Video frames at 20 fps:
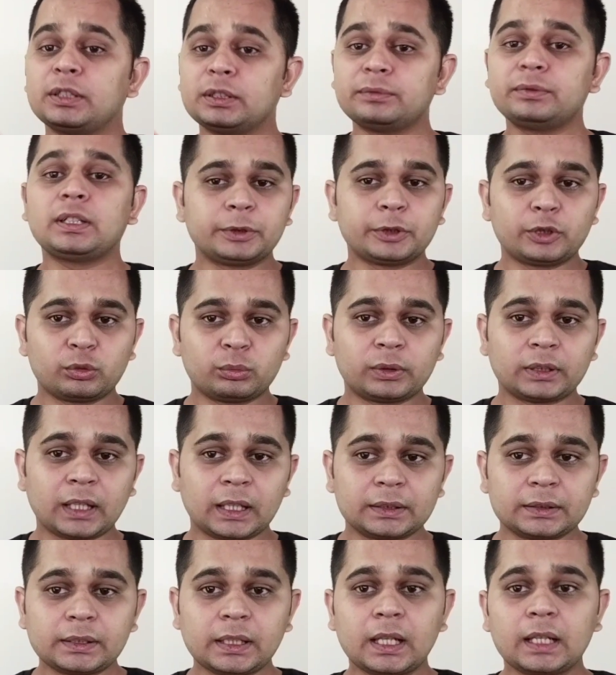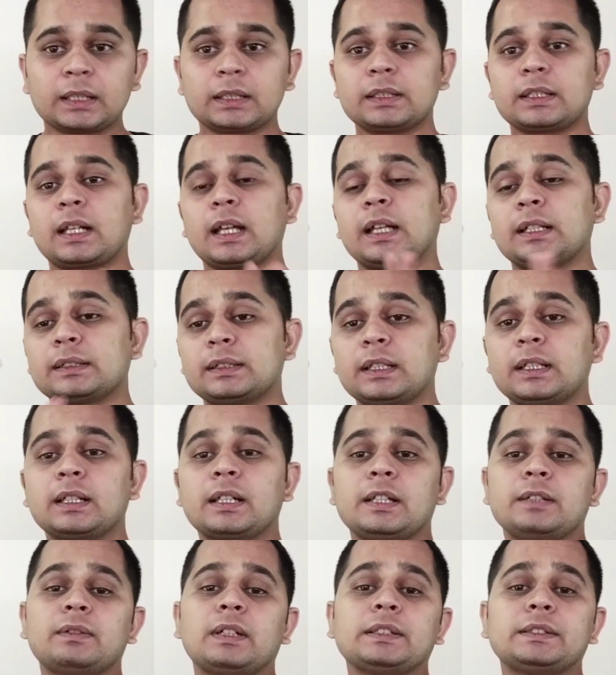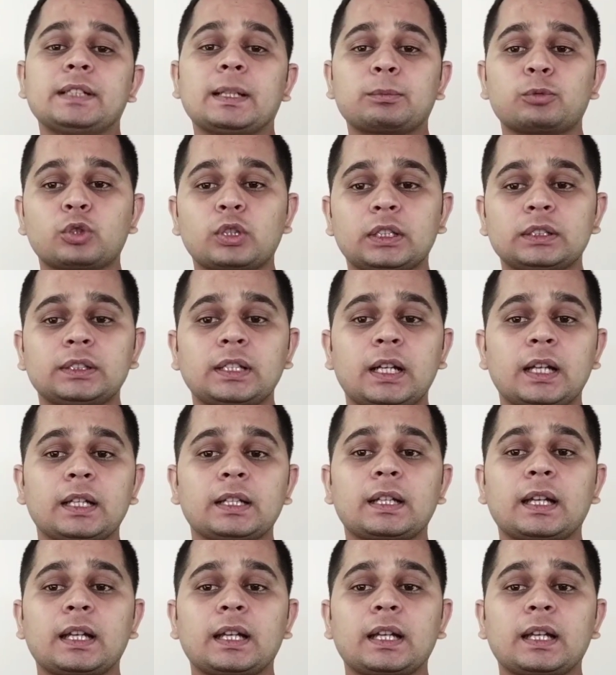मैंने फिर वीडियो बना दी है कि कैसे के आपको करना है